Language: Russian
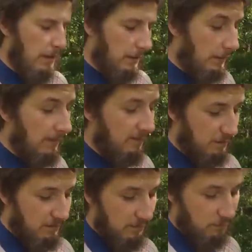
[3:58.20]
и дам
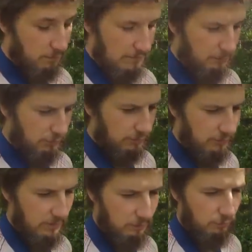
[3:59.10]
впоследствии, потому что
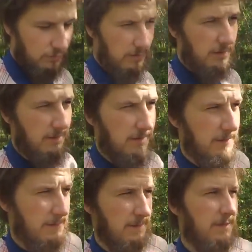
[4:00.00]
ждать уже
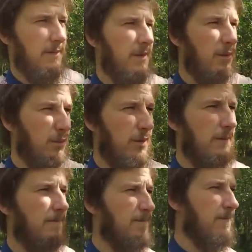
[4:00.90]
э,
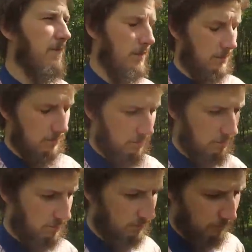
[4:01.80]
некуда. У
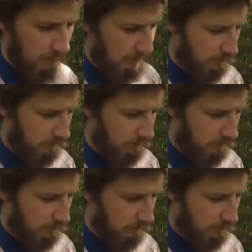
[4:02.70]
меня